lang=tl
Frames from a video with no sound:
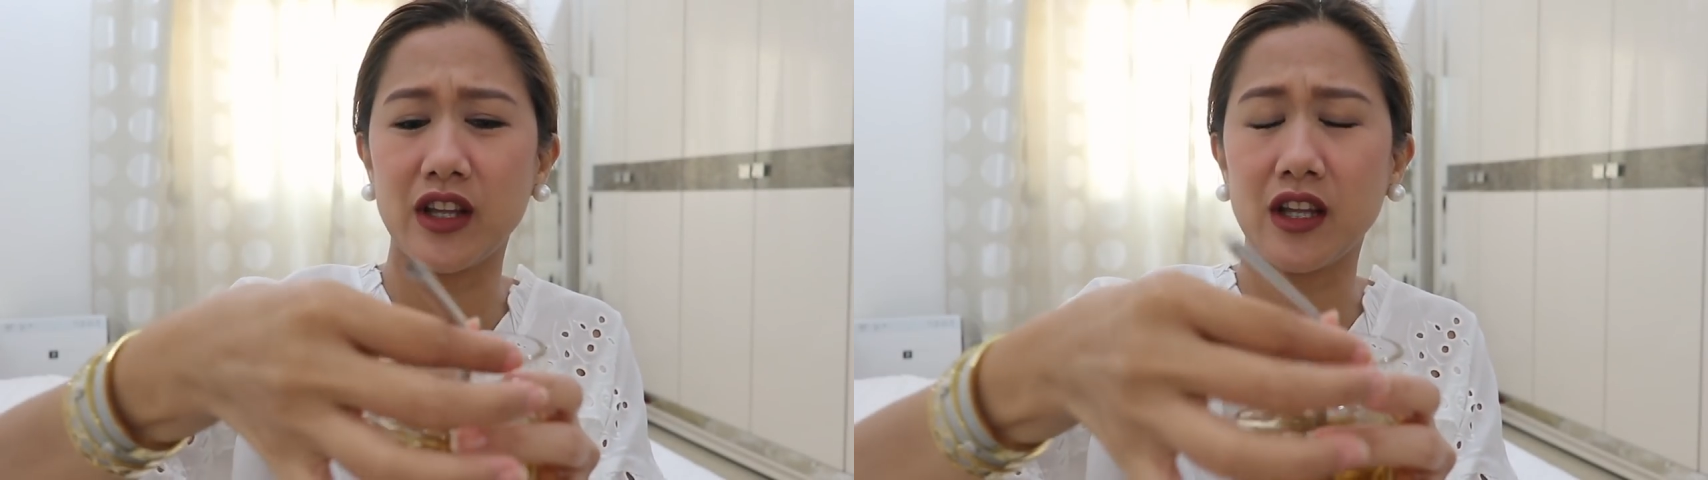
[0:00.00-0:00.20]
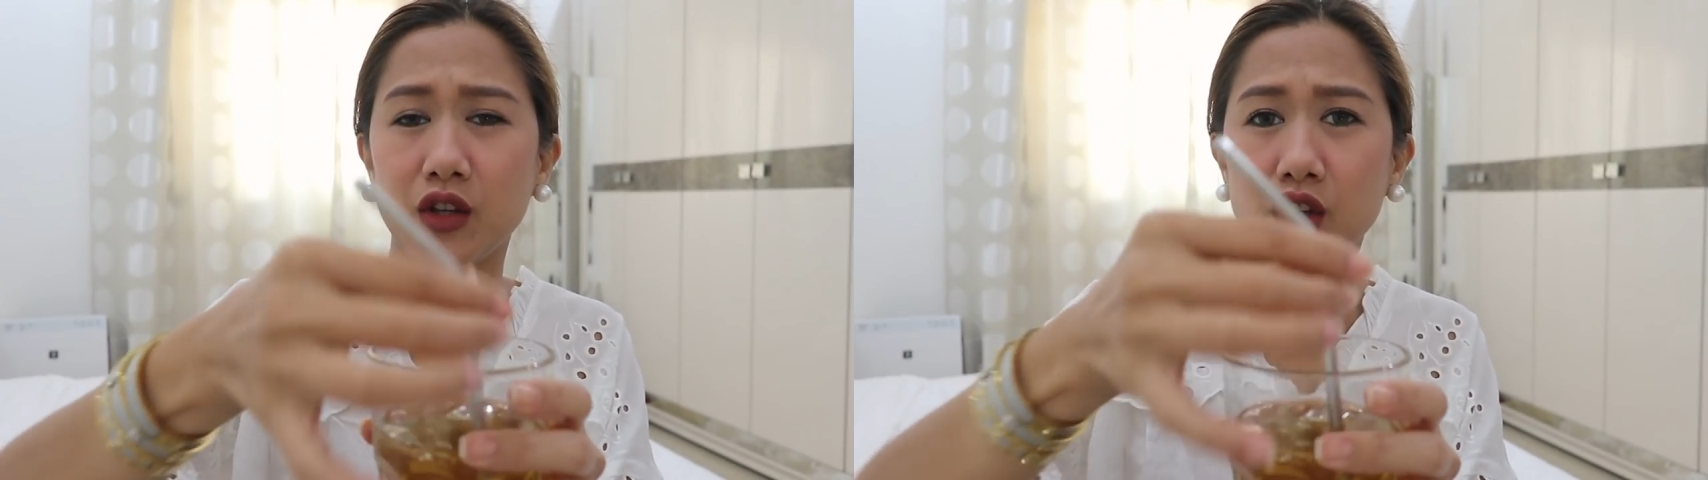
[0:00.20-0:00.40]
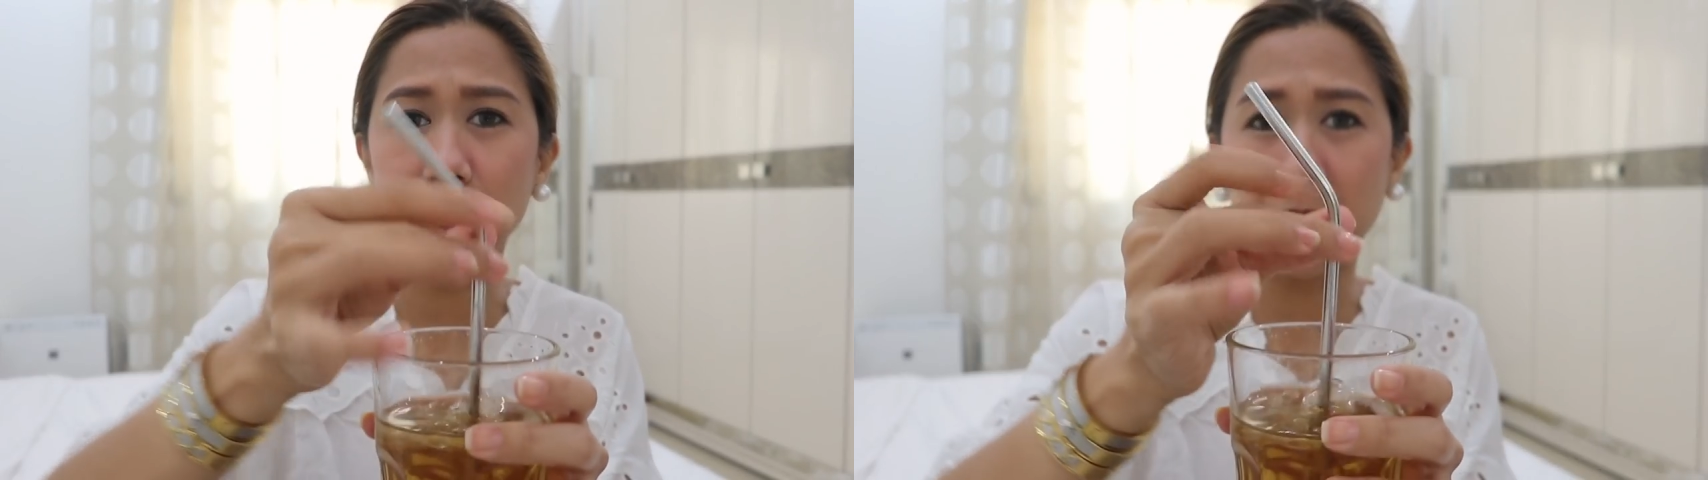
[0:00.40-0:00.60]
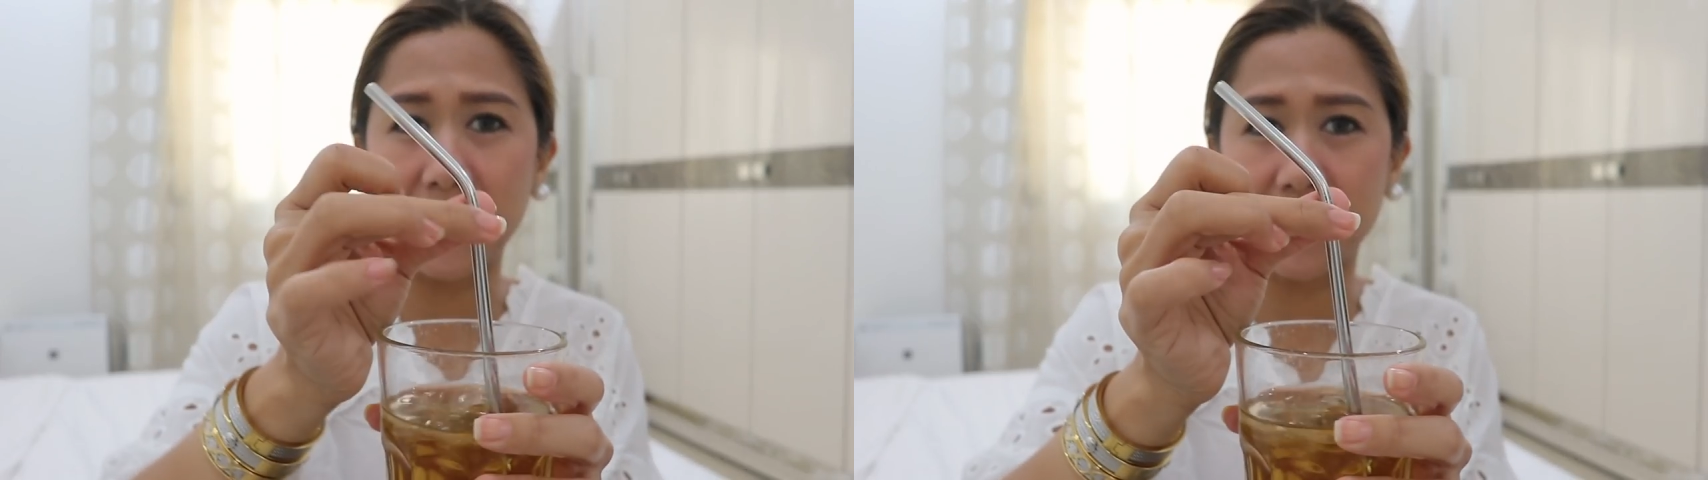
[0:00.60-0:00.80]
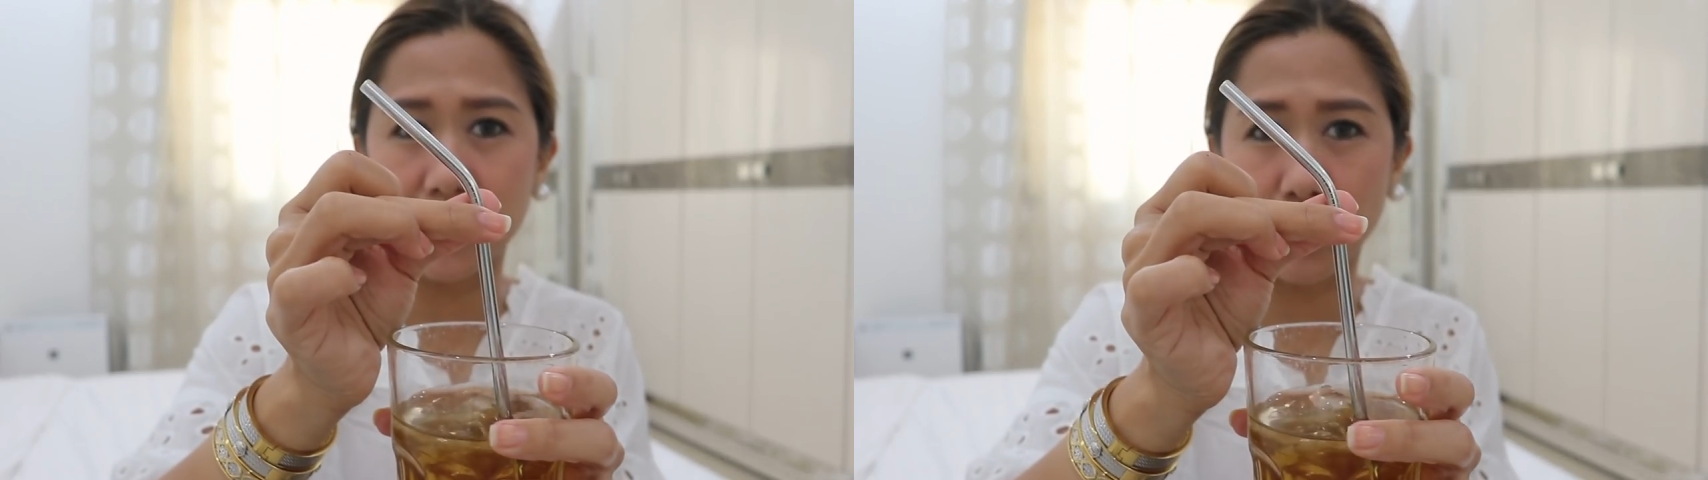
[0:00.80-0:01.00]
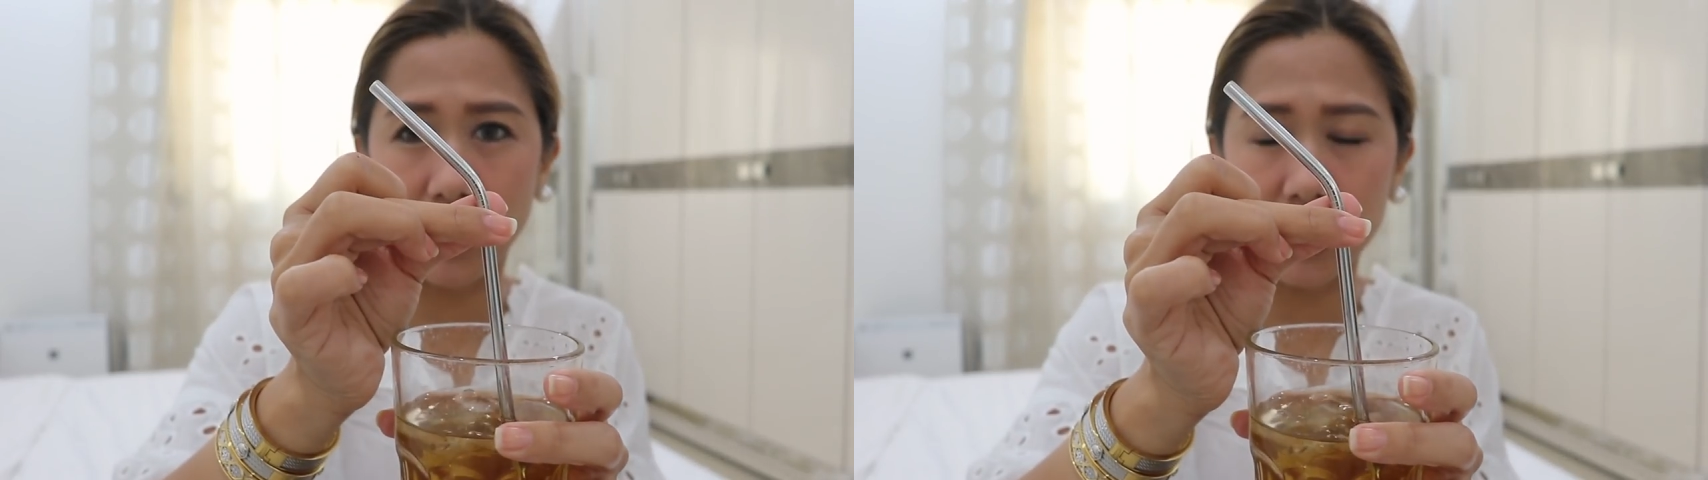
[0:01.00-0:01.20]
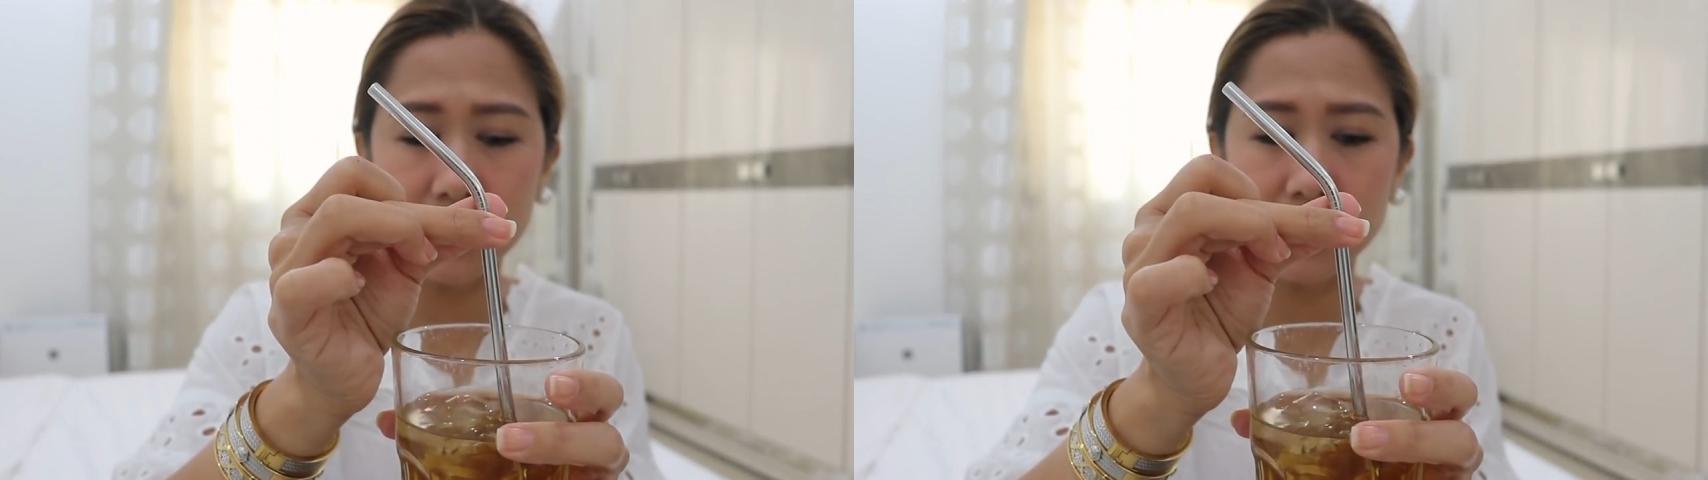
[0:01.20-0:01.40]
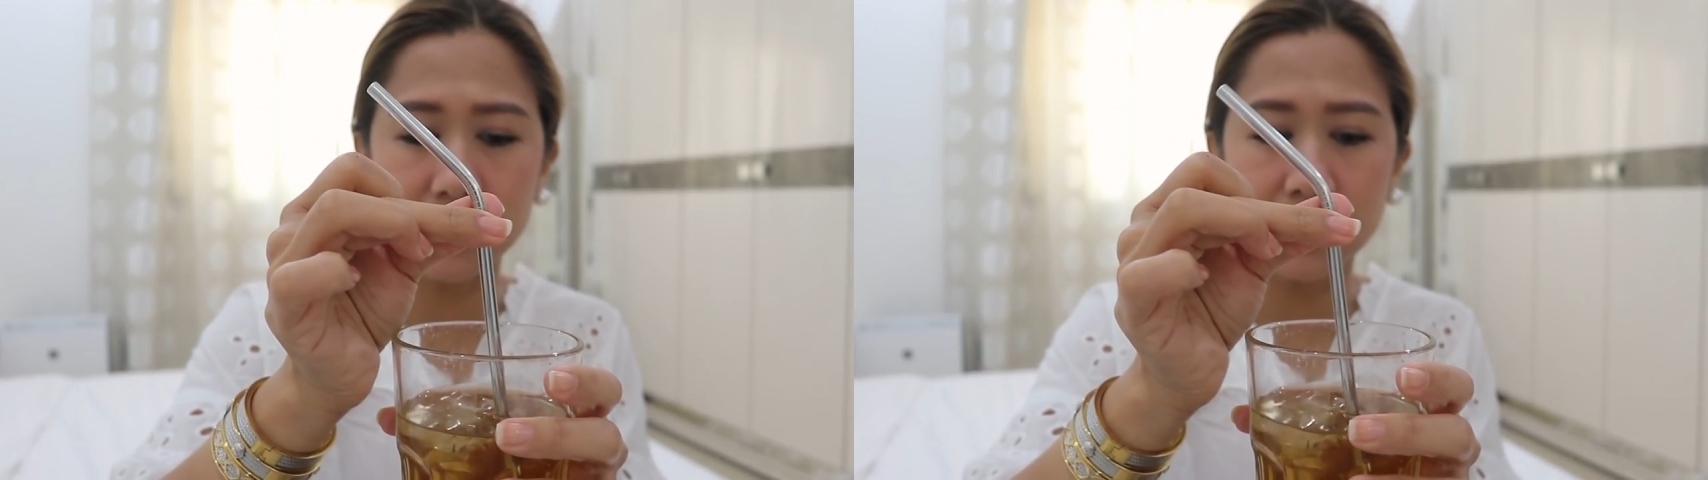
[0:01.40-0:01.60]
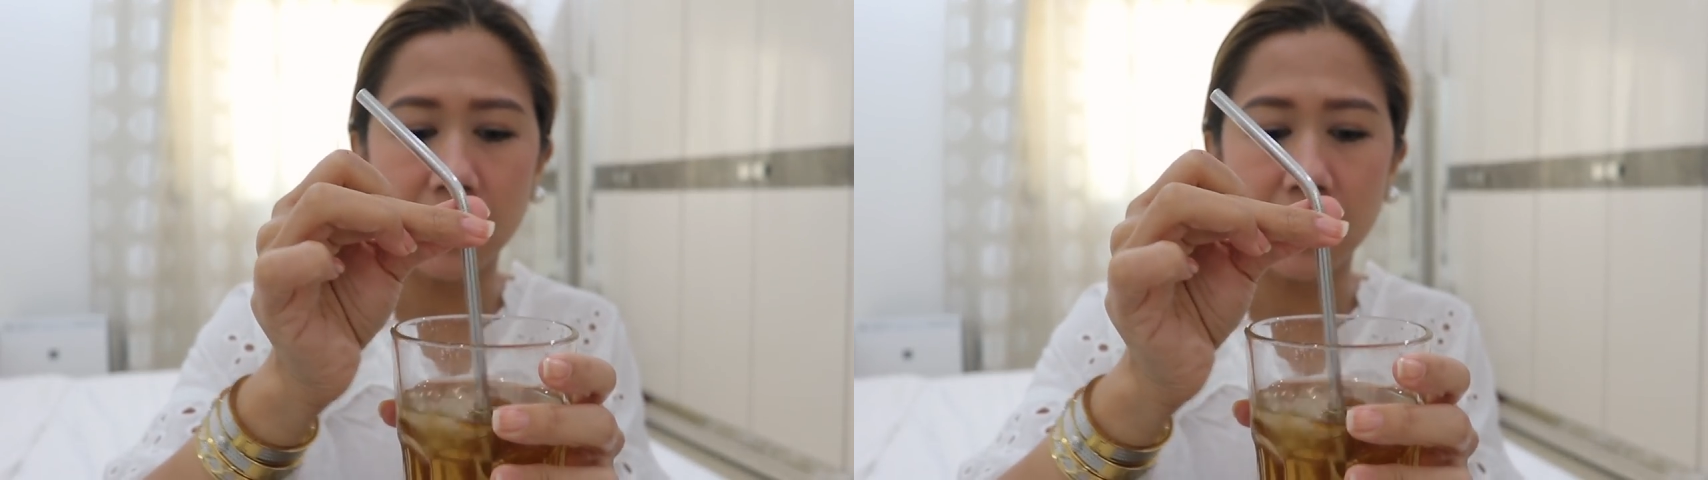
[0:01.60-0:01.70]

and ito yung bended one.